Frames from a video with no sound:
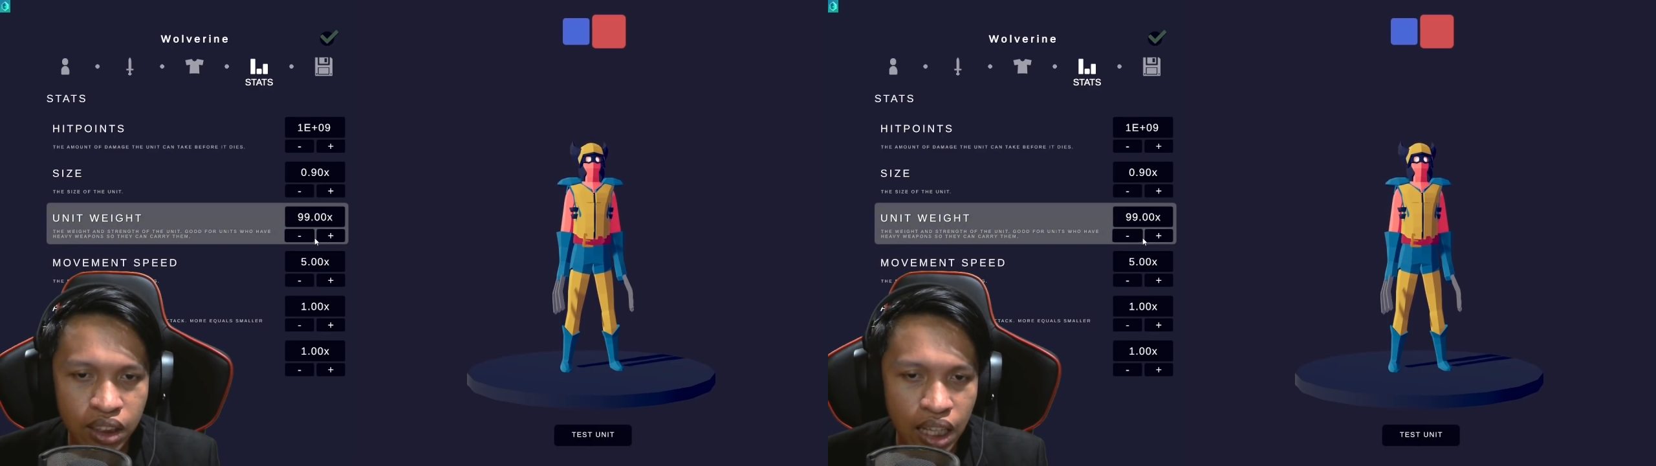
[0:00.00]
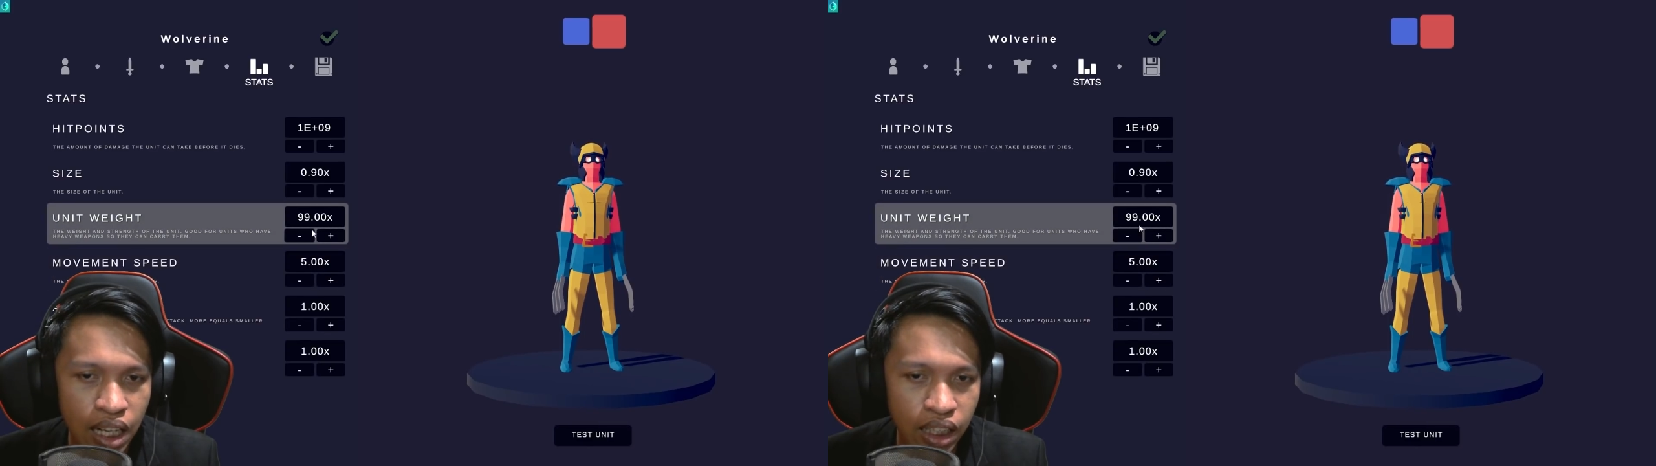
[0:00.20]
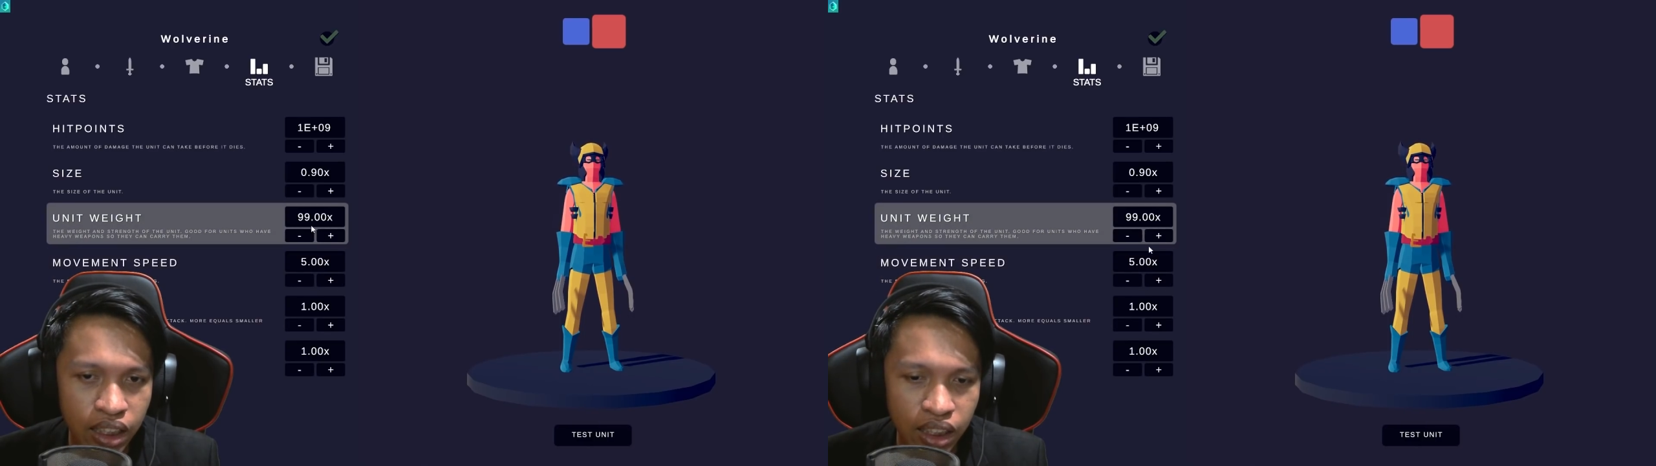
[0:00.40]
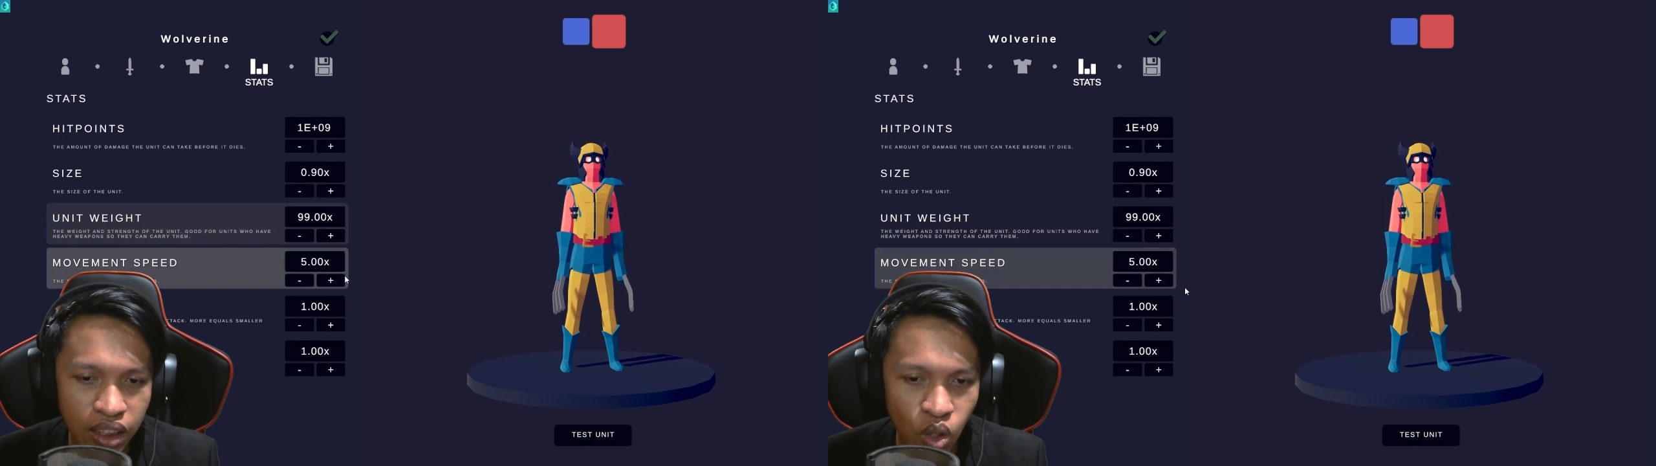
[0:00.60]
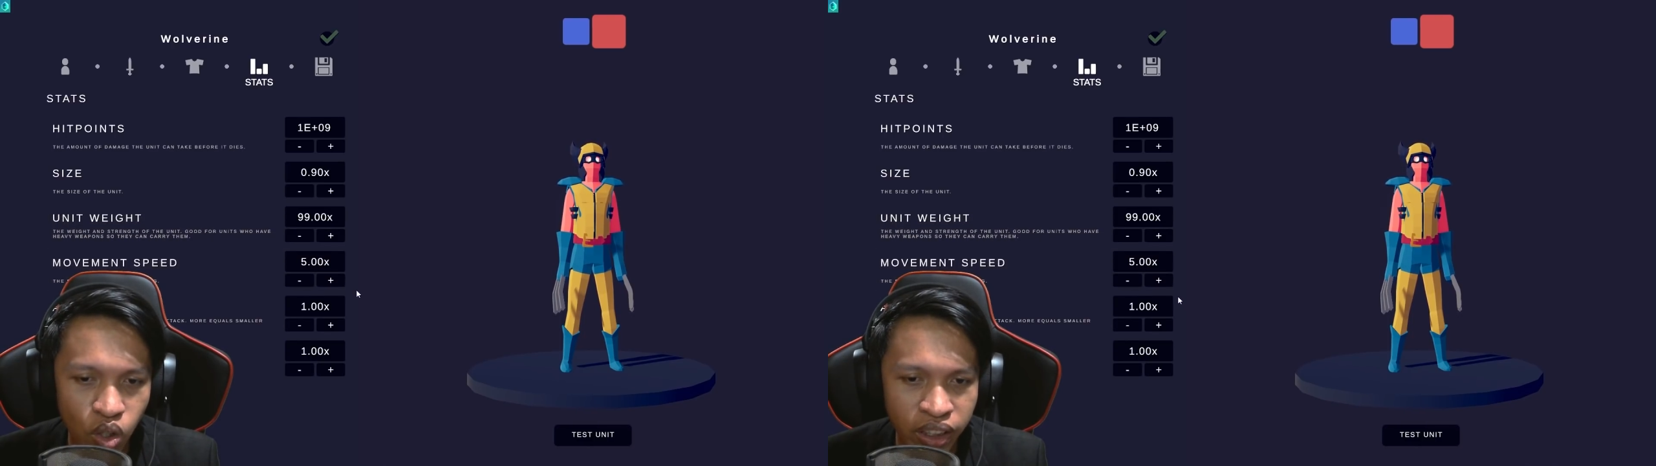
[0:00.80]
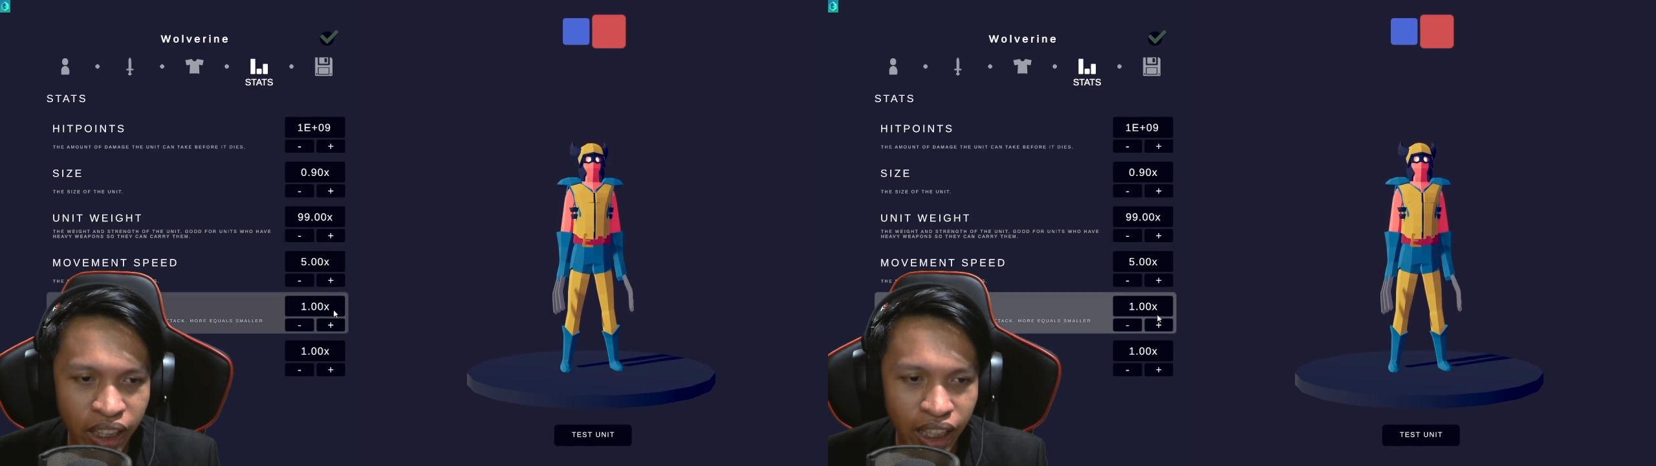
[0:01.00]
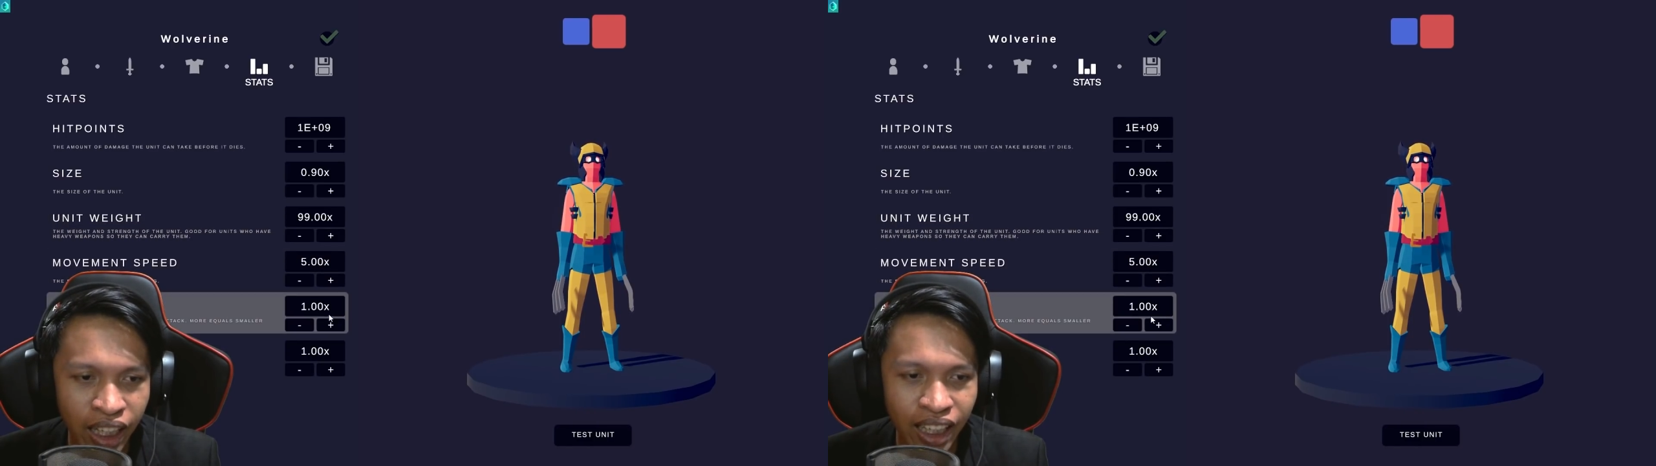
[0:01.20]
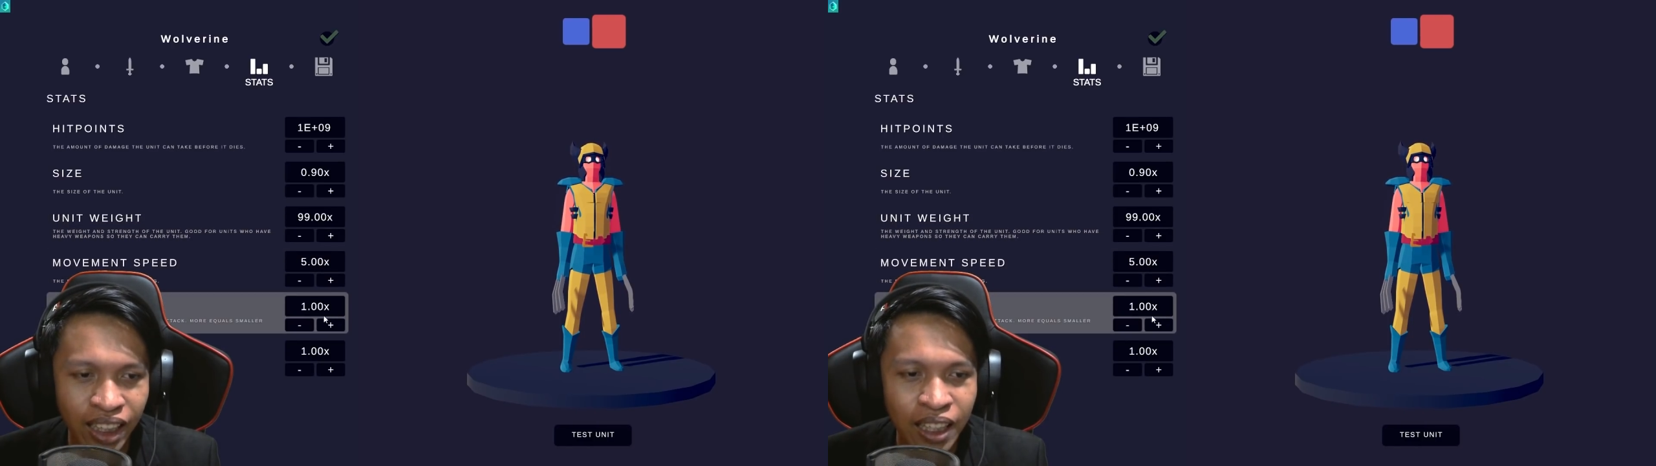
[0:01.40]
sekali.
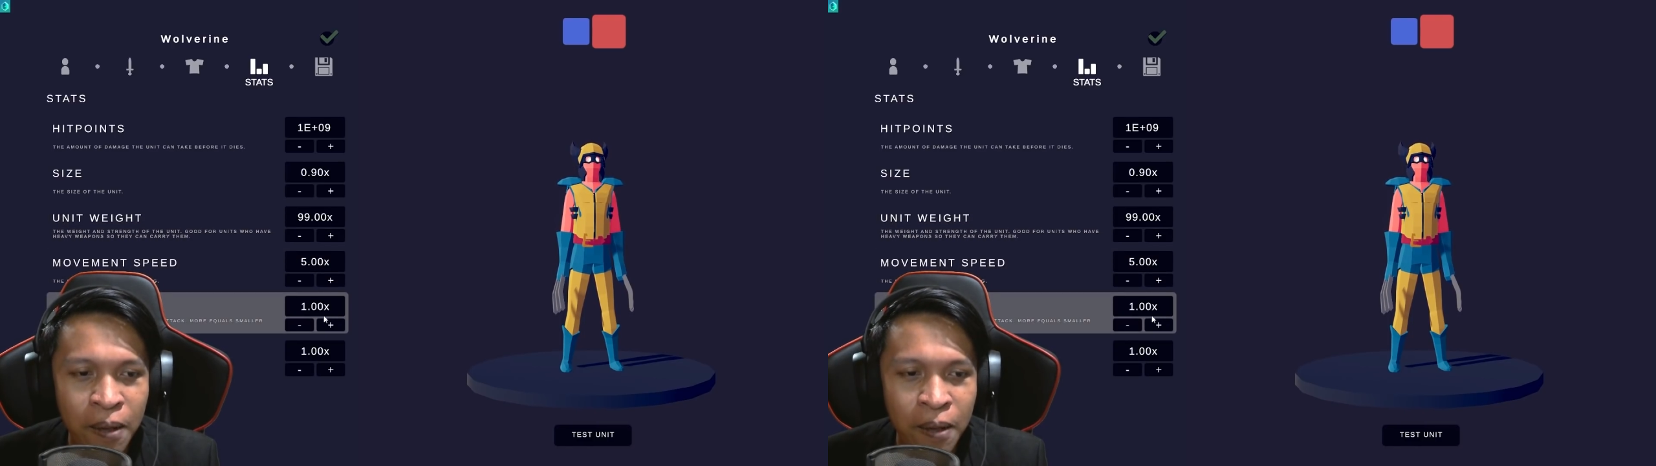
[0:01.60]
Oke.